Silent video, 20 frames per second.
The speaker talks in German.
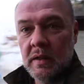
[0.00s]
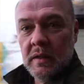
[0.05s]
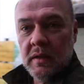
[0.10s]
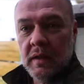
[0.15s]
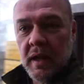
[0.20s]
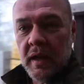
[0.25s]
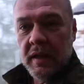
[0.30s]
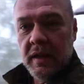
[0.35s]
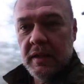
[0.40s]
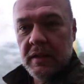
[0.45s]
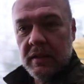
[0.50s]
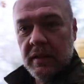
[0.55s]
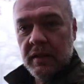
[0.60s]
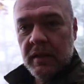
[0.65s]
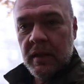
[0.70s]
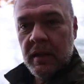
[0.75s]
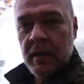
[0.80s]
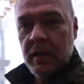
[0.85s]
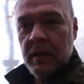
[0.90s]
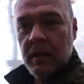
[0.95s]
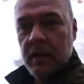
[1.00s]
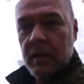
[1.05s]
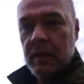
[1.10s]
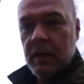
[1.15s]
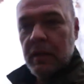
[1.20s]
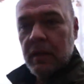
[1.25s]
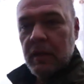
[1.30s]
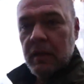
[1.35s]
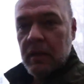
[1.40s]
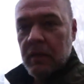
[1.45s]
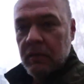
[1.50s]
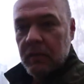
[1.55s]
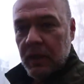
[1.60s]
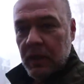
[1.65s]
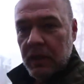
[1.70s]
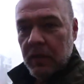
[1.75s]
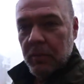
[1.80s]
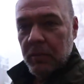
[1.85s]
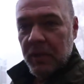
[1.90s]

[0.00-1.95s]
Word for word: Da hinten wäre der